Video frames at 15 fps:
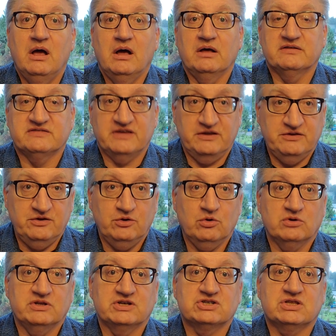а
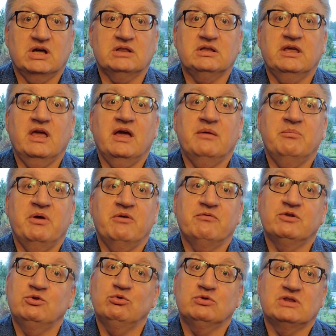Соединенные Штаты я имею в
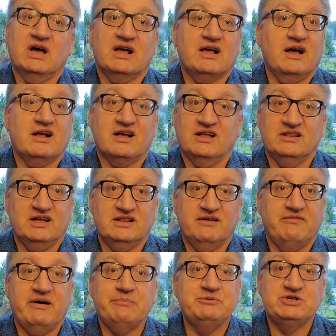виду, так как Канада
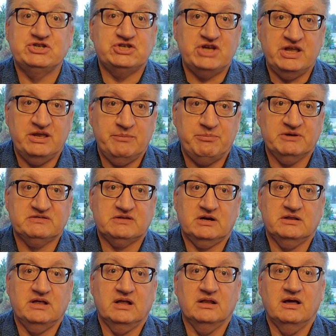вообще не
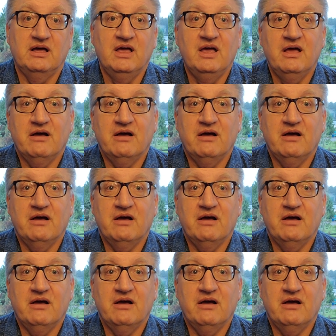пострадала.